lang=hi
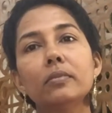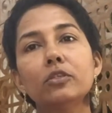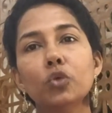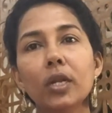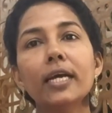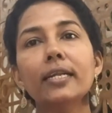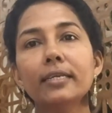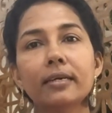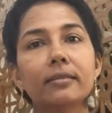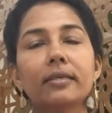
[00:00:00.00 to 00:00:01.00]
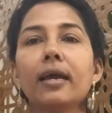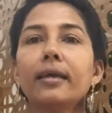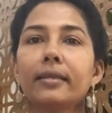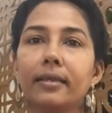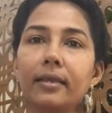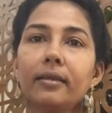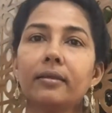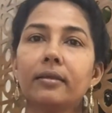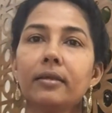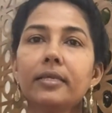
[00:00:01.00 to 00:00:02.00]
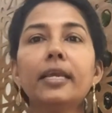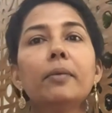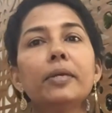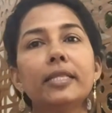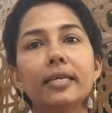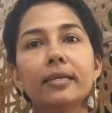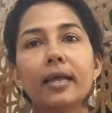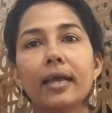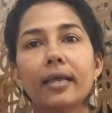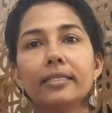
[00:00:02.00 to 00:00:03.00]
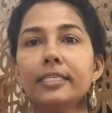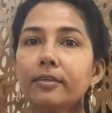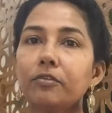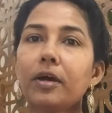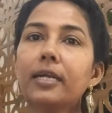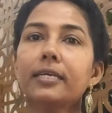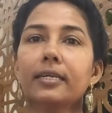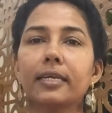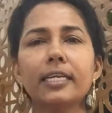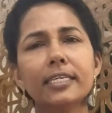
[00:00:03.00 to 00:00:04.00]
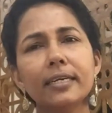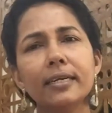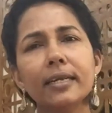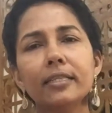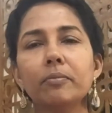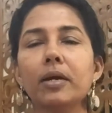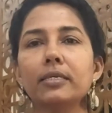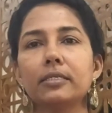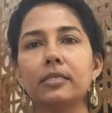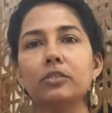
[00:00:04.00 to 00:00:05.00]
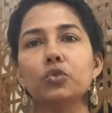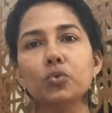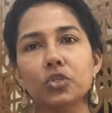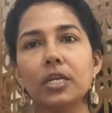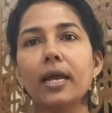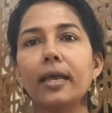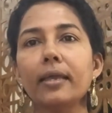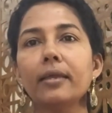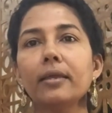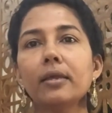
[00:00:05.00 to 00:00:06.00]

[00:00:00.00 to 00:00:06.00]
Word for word: जो लगन करते आ रहे हैं ये हमें देखना है चीर फाड़ करके ठंडे दिमाग से सोचना है